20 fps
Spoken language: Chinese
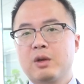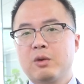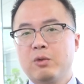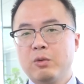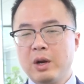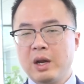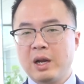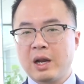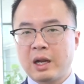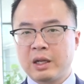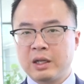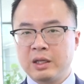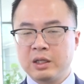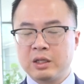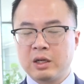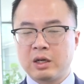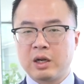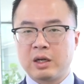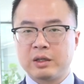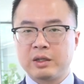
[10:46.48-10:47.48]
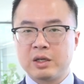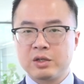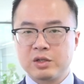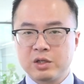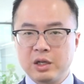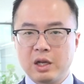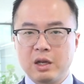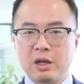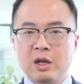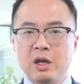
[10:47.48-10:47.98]
未来的一到两年
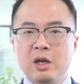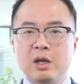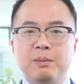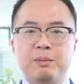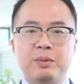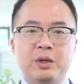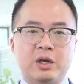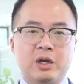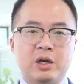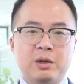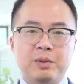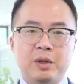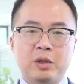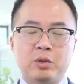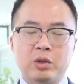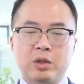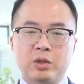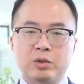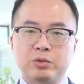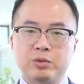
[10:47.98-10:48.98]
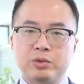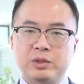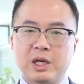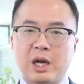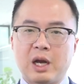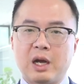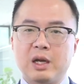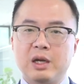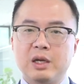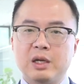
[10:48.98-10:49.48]
之内，必和必拓的股
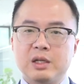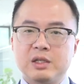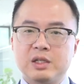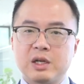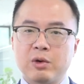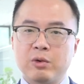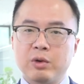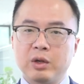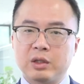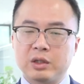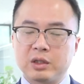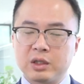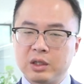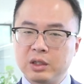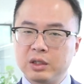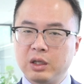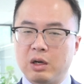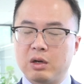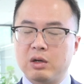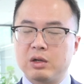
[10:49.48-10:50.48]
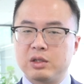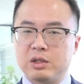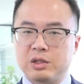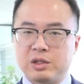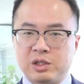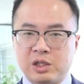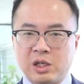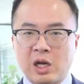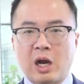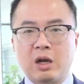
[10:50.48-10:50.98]
价将会得到。
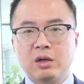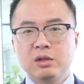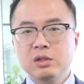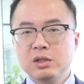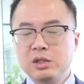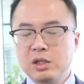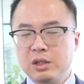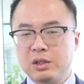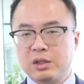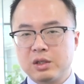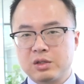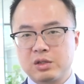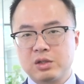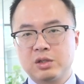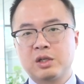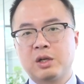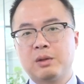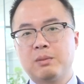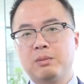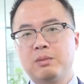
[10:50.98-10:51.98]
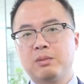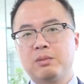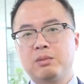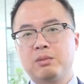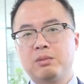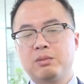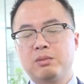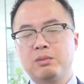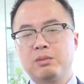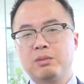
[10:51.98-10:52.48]
强劲的支撑，
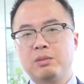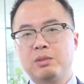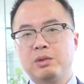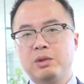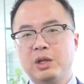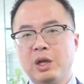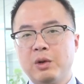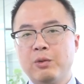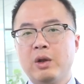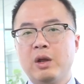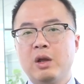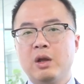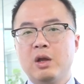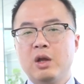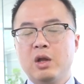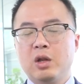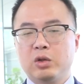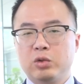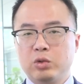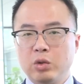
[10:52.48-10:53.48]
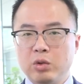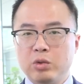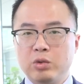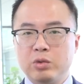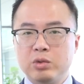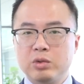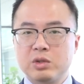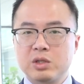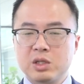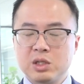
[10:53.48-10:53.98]
因为对
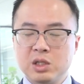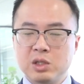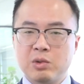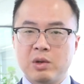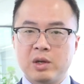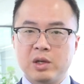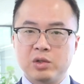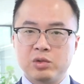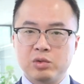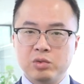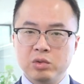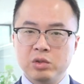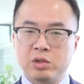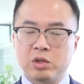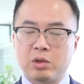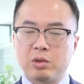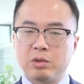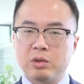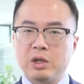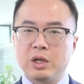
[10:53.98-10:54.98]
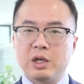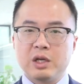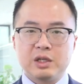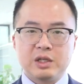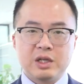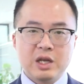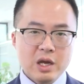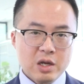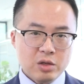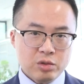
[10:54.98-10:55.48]
于资源的需求，
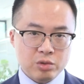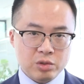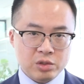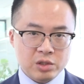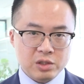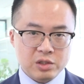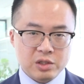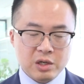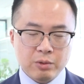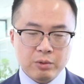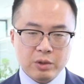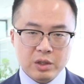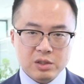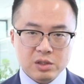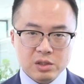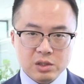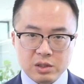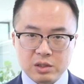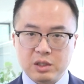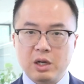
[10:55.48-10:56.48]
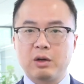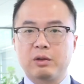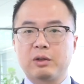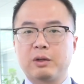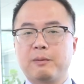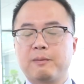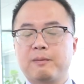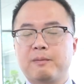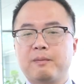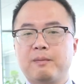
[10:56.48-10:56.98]
也许是人为制造
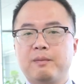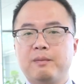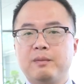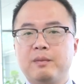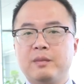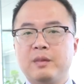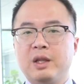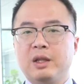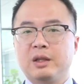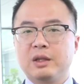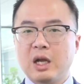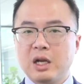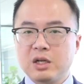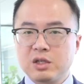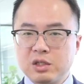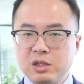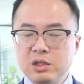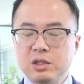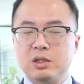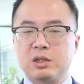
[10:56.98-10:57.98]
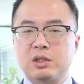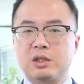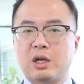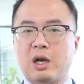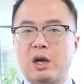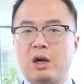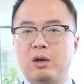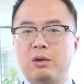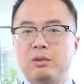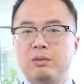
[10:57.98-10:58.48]
的，但至
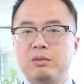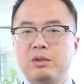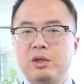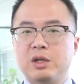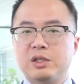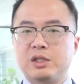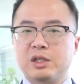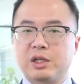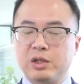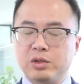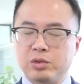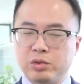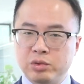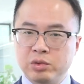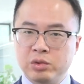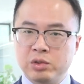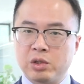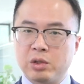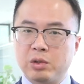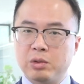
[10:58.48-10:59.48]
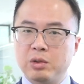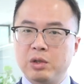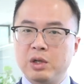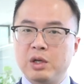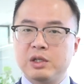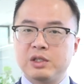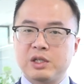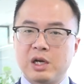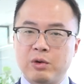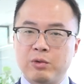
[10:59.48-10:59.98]
少这个需求
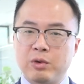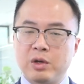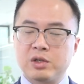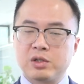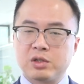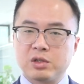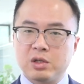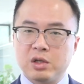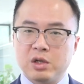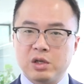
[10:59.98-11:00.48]
将会是